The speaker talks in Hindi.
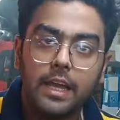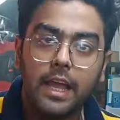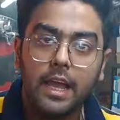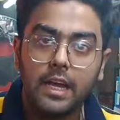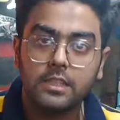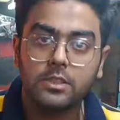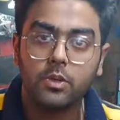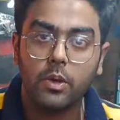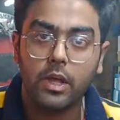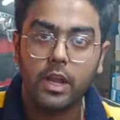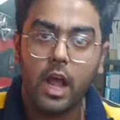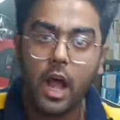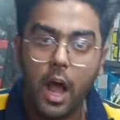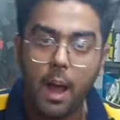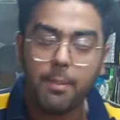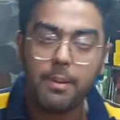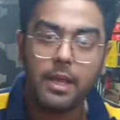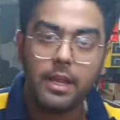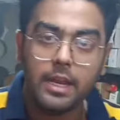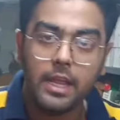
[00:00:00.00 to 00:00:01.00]
गेयर जो है ना
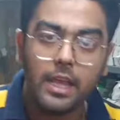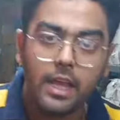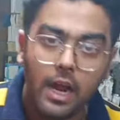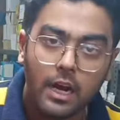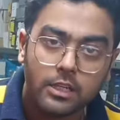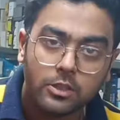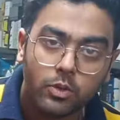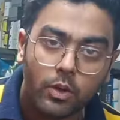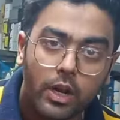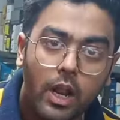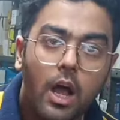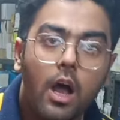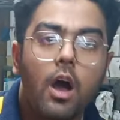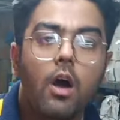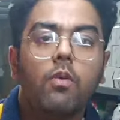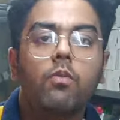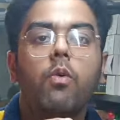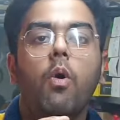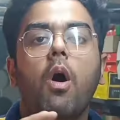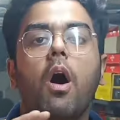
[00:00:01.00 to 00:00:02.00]
अब ये नी गार्ड जो है ना
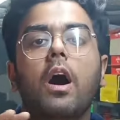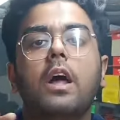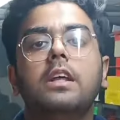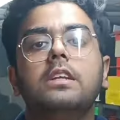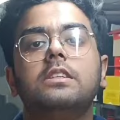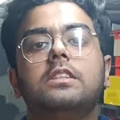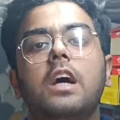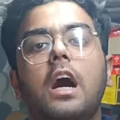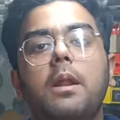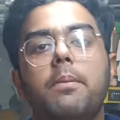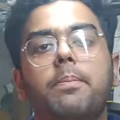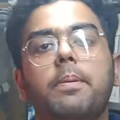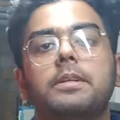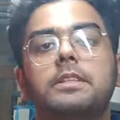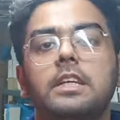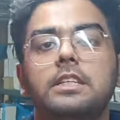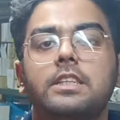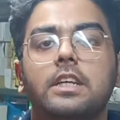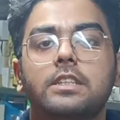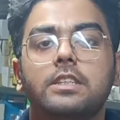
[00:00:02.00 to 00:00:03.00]
वो हर इंसान
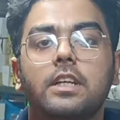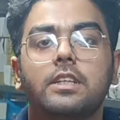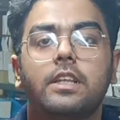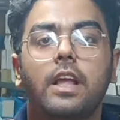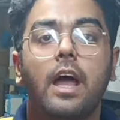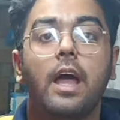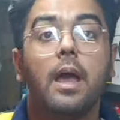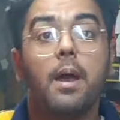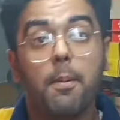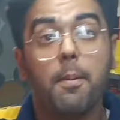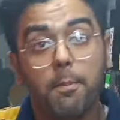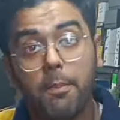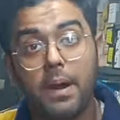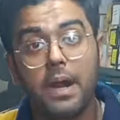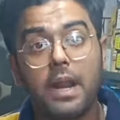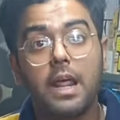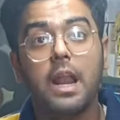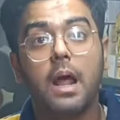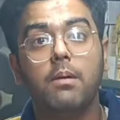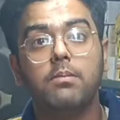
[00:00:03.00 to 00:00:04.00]
परचेज कर सकता है
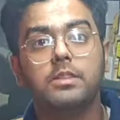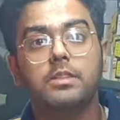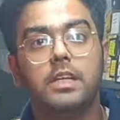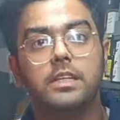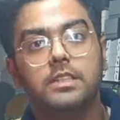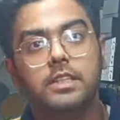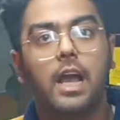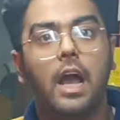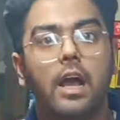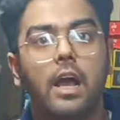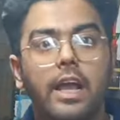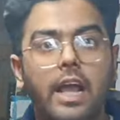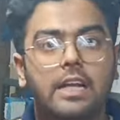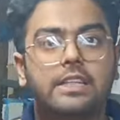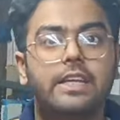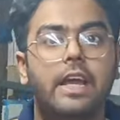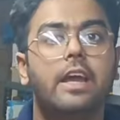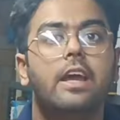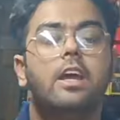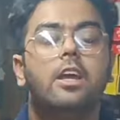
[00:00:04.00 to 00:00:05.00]
बड़े नाम से जी हाँ
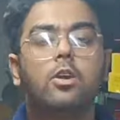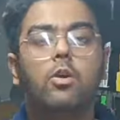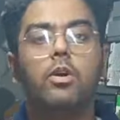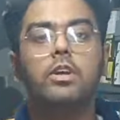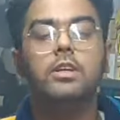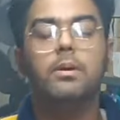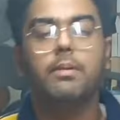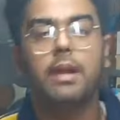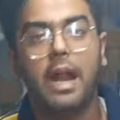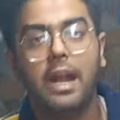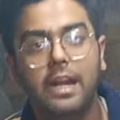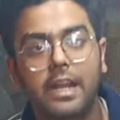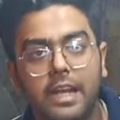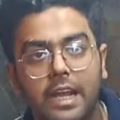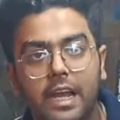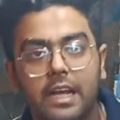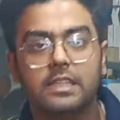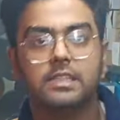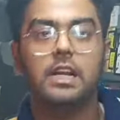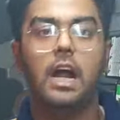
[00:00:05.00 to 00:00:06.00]
कैसे क्योंकि जब
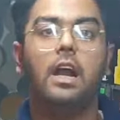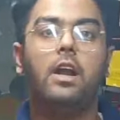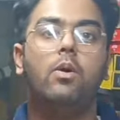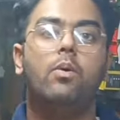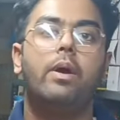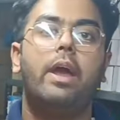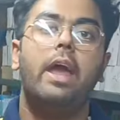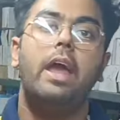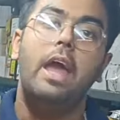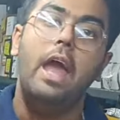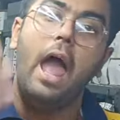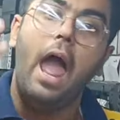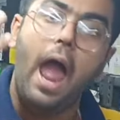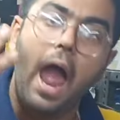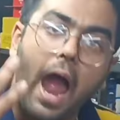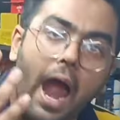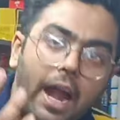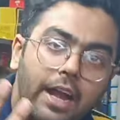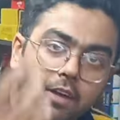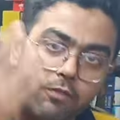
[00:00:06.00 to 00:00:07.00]
राइडिंग गेयर स्टार्ट होंगे
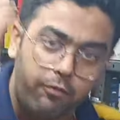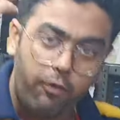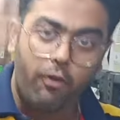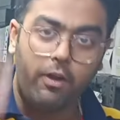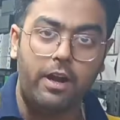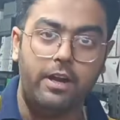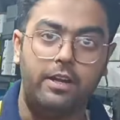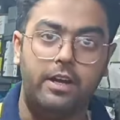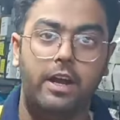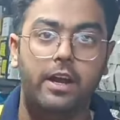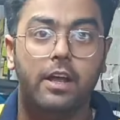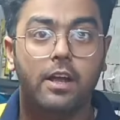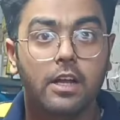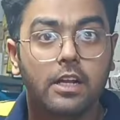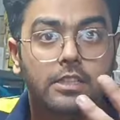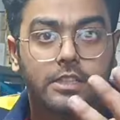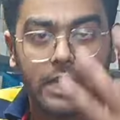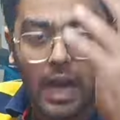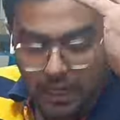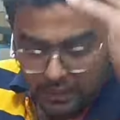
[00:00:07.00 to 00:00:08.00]
एट फोर
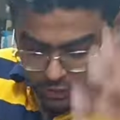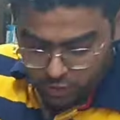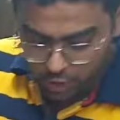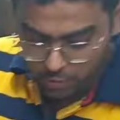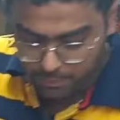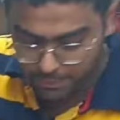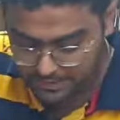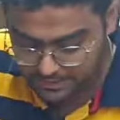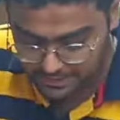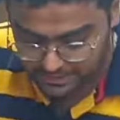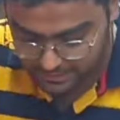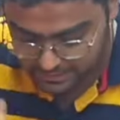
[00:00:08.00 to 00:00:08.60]
चार सौ रुपए से